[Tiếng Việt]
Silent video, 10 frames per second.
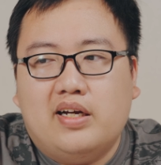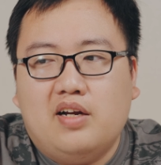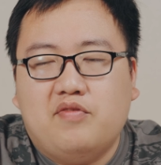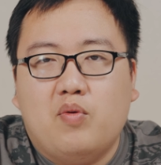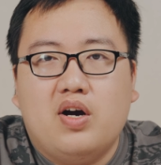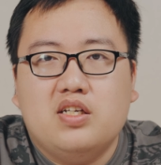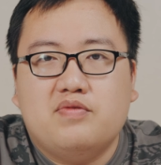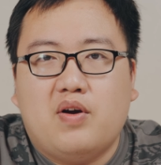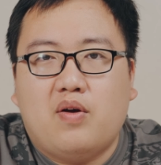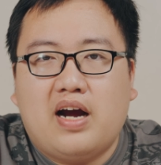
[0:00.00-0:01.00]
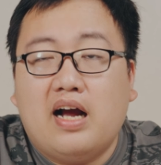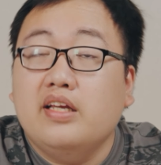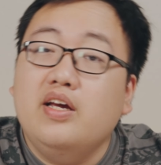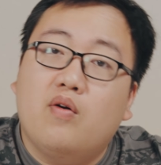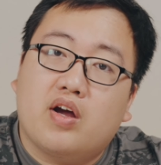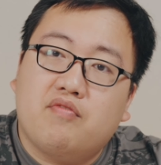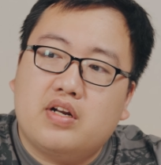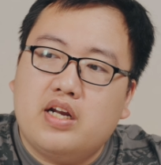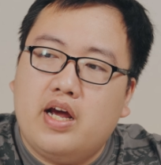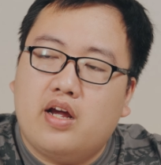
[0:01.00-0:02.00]
thấy là focus vào khá nhiều cái
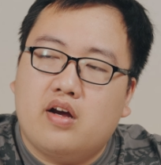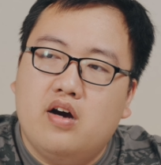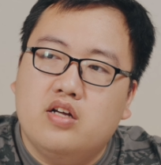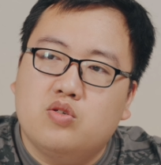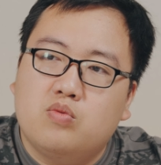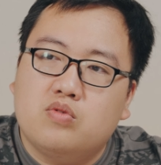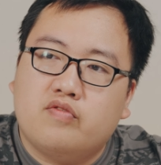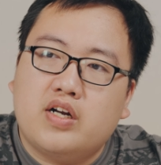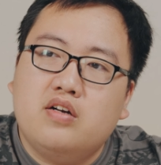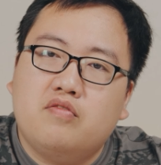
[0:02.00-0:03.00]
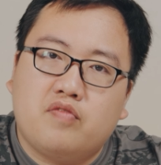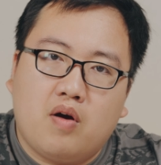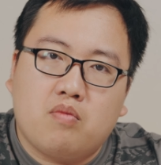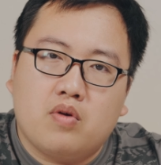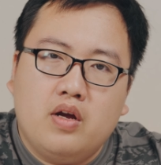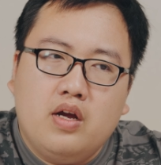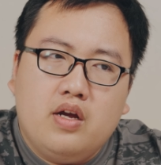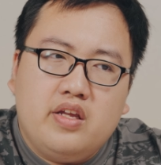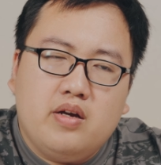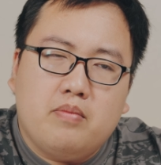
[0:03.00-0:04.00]
vấn đề người dùng văn phòng.
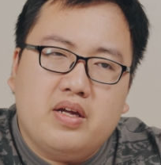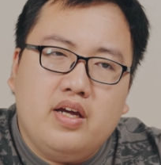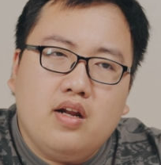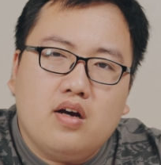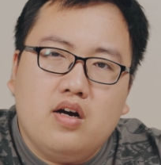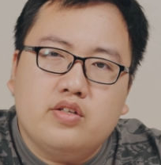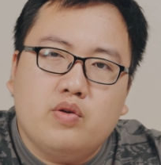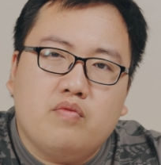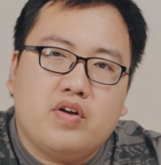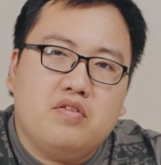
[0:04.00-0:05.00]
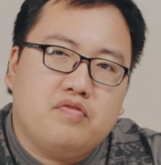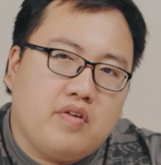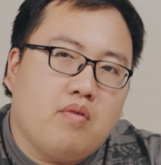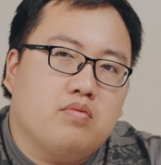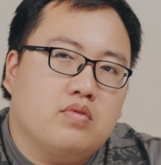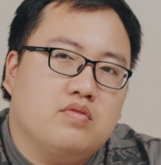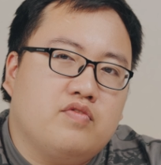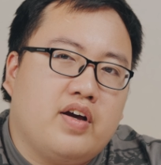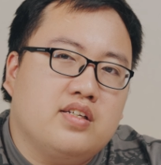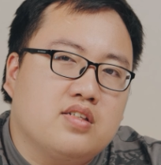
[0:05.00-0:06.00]
Nhưng mà mình nghĩ là người dùng văn phòng
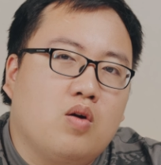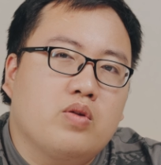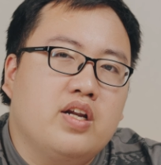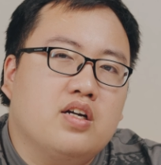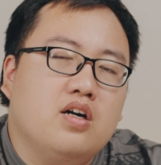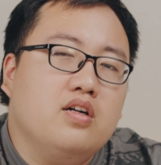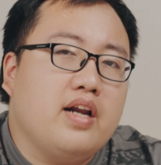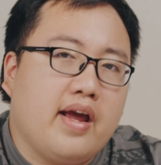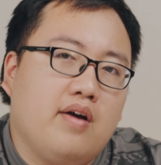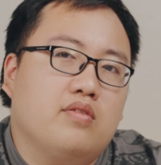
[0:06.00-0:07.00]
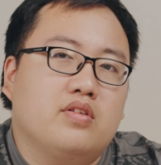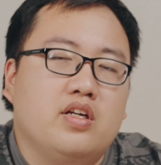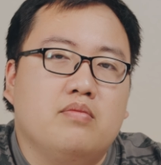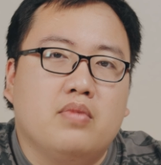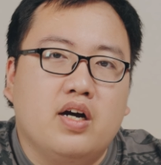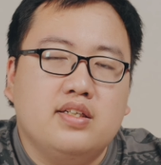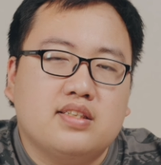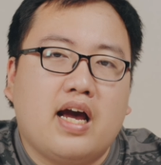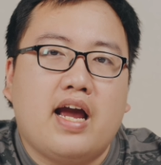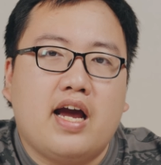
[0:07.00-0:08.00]
phải giàu đến cỡ nào thì mới
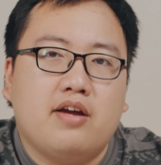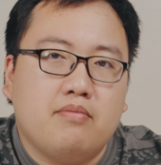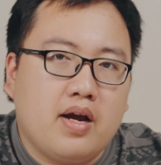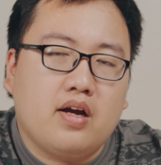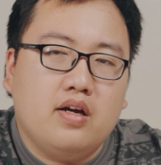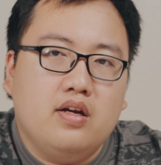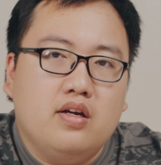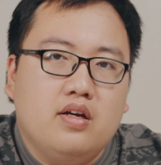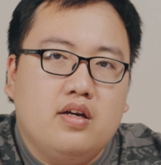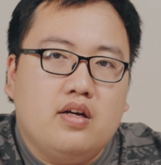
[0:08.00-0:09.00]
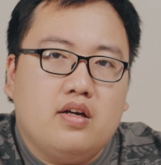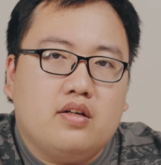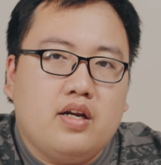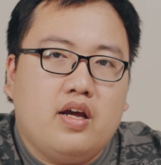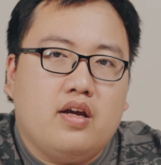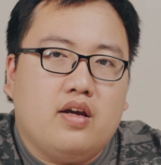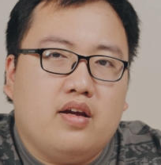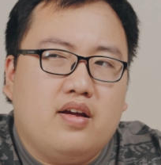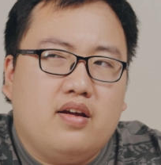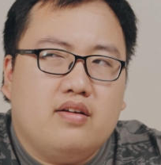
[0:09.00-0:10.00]
xài iMac để
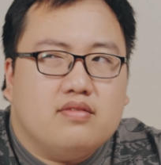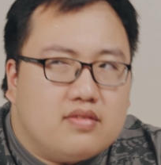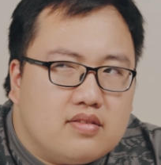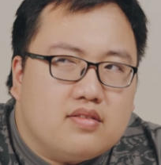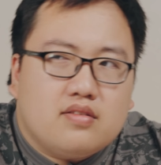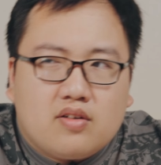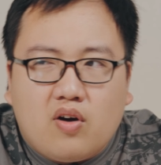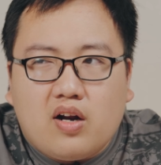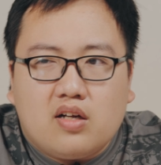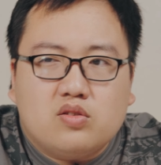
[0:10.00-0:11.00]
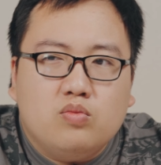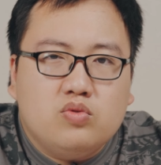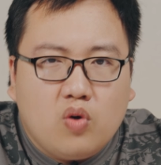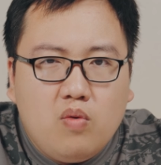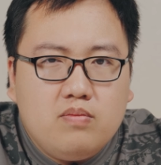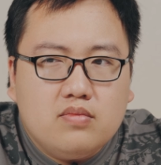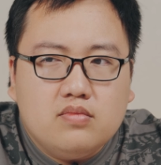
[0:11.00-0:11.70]
gọi là dùng zoom,